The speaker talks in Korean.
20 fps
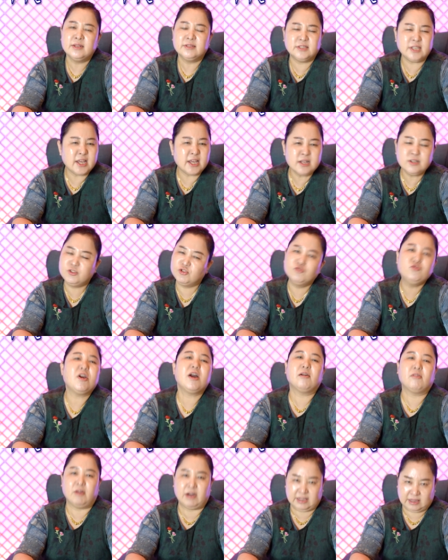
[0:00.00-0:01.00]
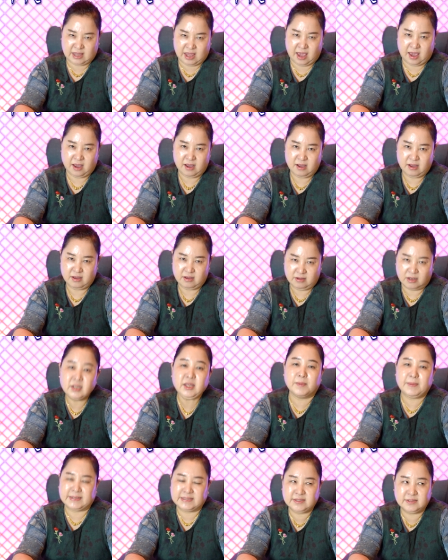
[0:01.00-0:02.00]
제일 중요한 것 같아. 음.
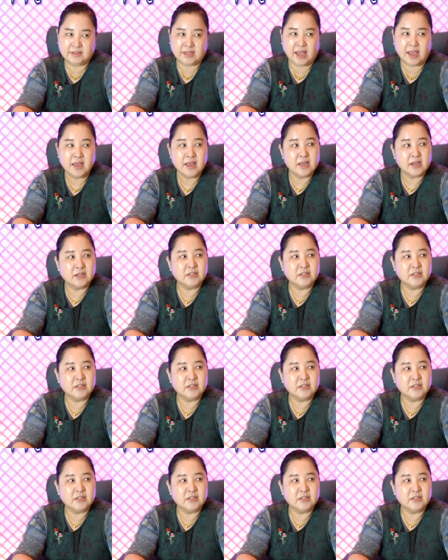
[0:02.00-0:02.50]
이렇게 봤을 때.